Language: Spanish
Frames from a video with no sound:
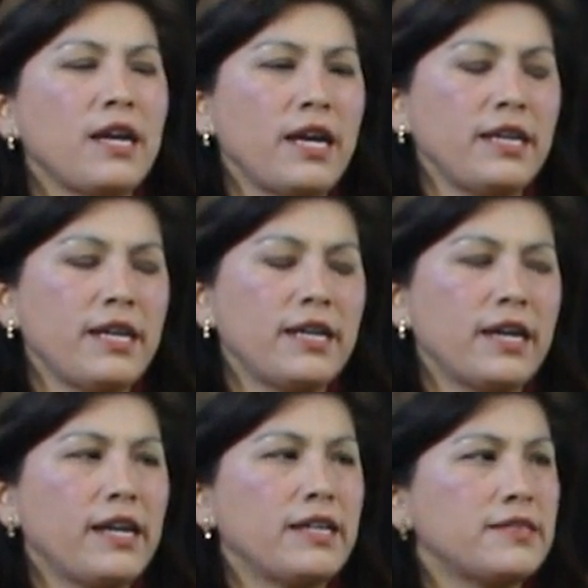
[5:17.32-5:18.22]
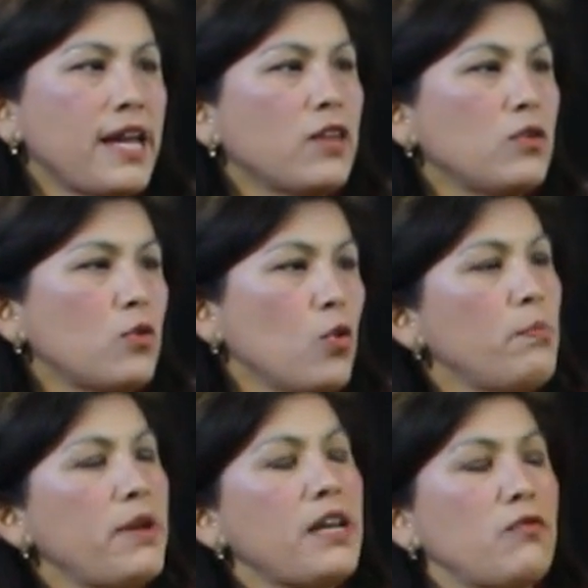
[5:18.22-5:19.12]
en el que el Estado
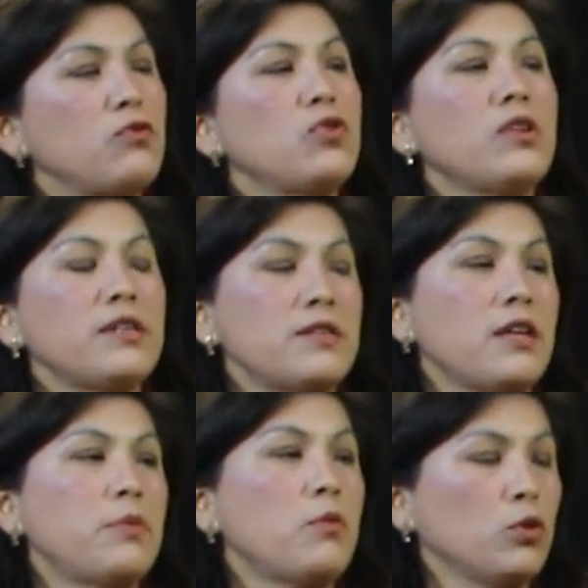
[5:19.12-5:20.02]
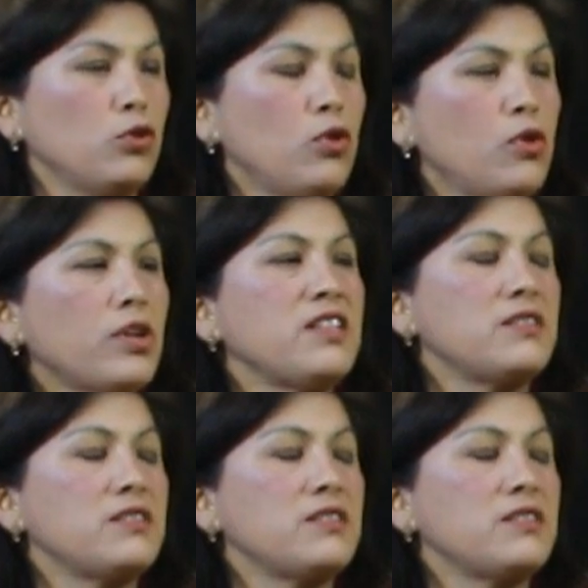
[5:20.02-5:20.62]
cumple la función de ser promotor,